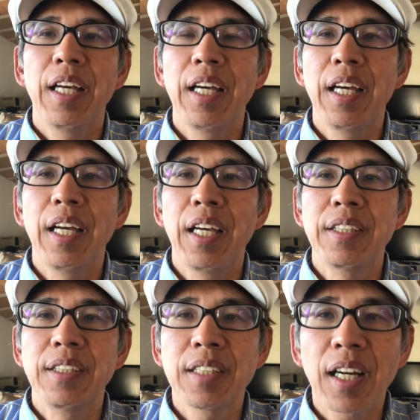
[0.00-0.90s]

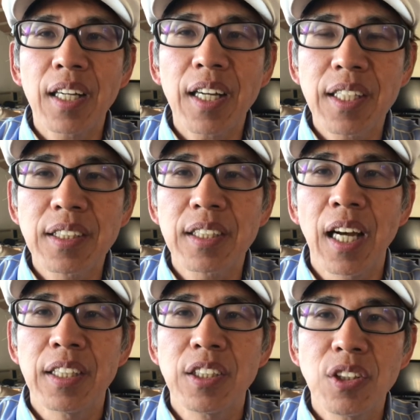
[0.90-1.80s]
えー、23ヶ月
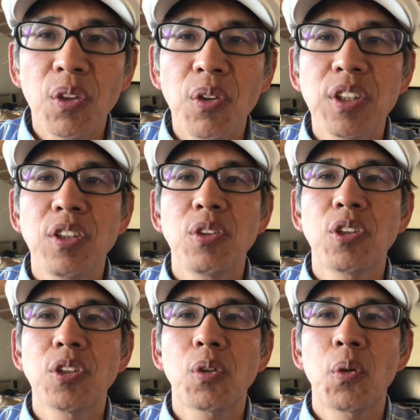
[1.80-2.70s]
間非常に
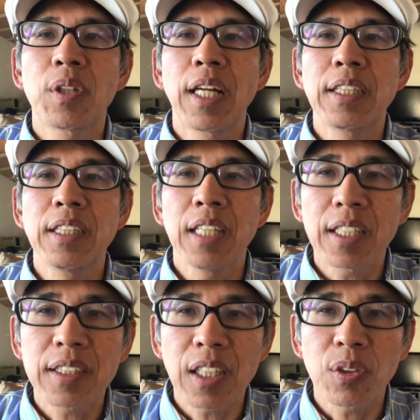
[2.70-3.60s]
入手困難に
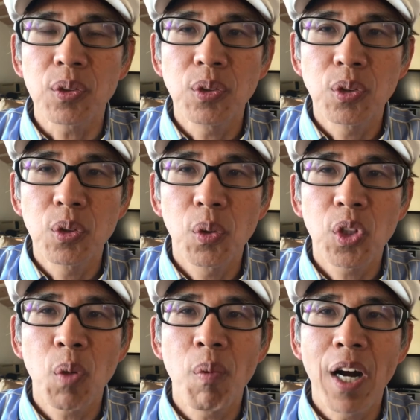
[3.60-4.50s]
なったという状
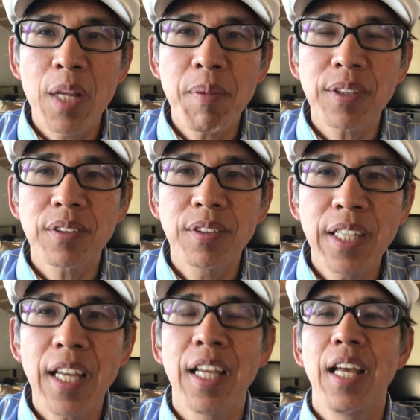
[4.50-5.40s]
況もありますん
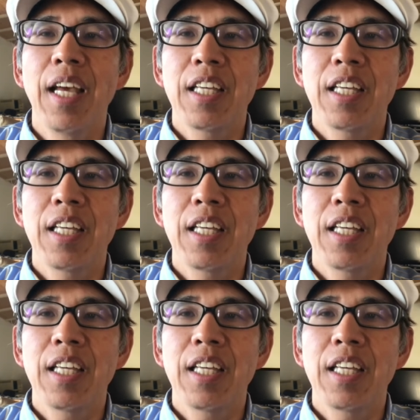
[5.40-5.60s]
で